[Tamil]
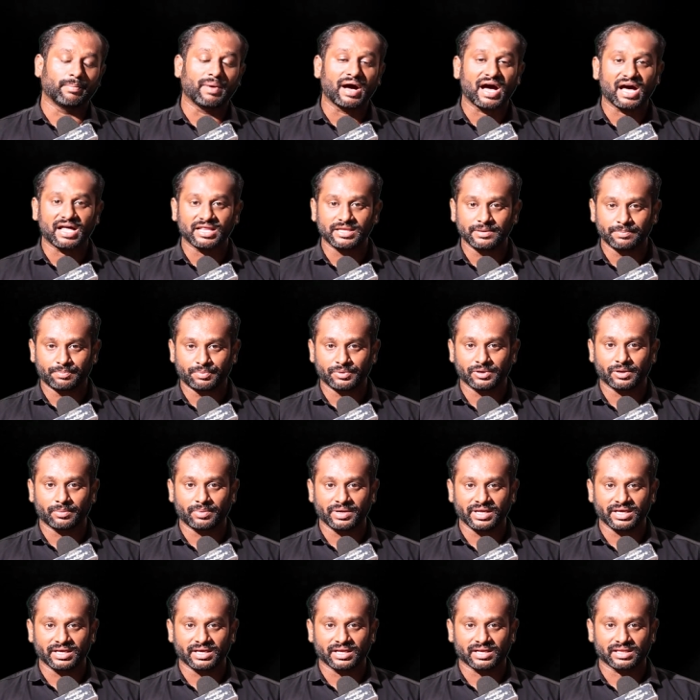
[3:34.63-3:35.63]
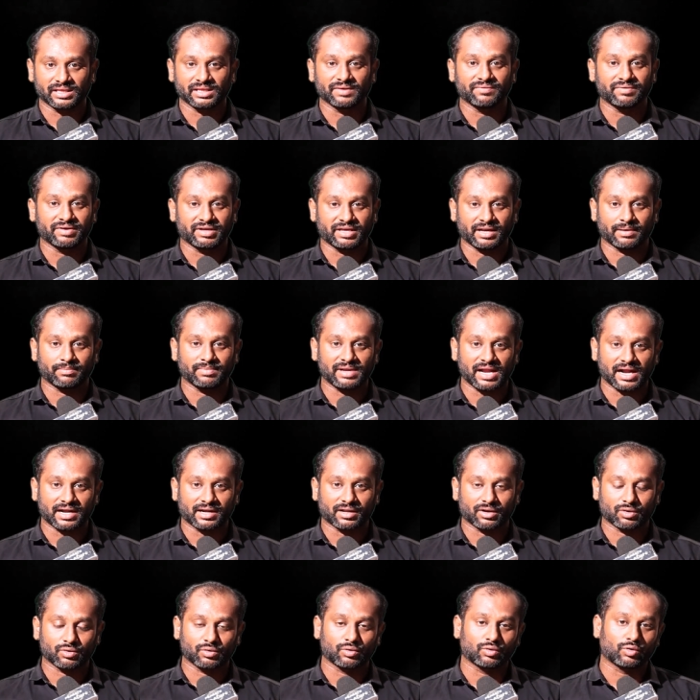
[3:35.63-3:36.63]
பாதிப்பு அப்படிங்கிறத விக்ரம்
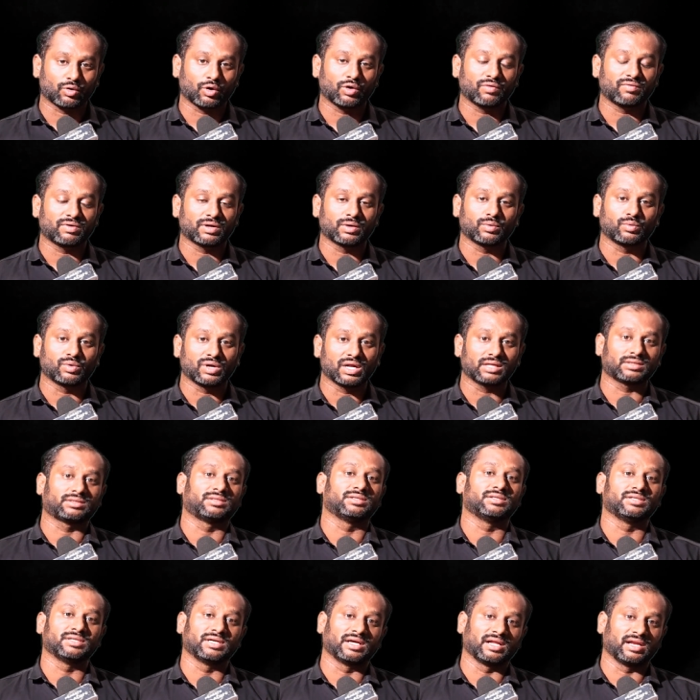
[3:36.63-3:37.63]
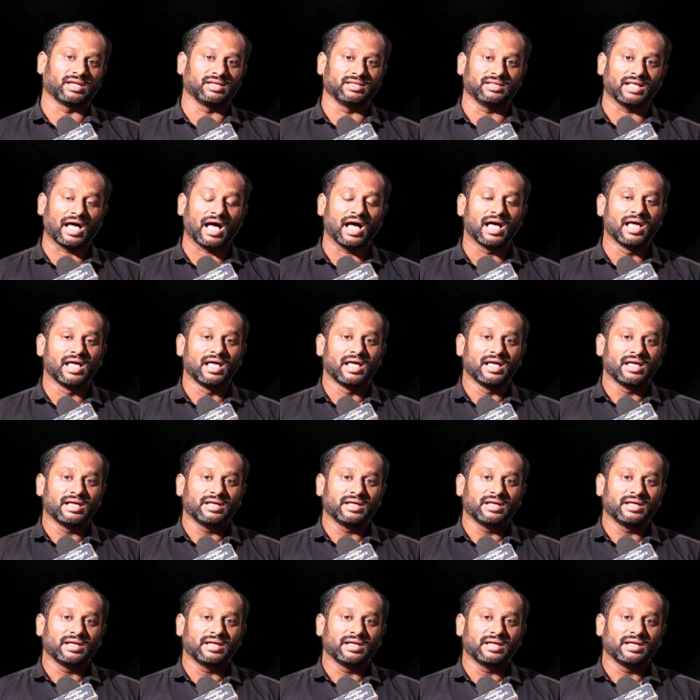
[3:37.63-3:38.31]
லேண்டரும் ரோவரும் உணர்த்துதுங்கிறது தான்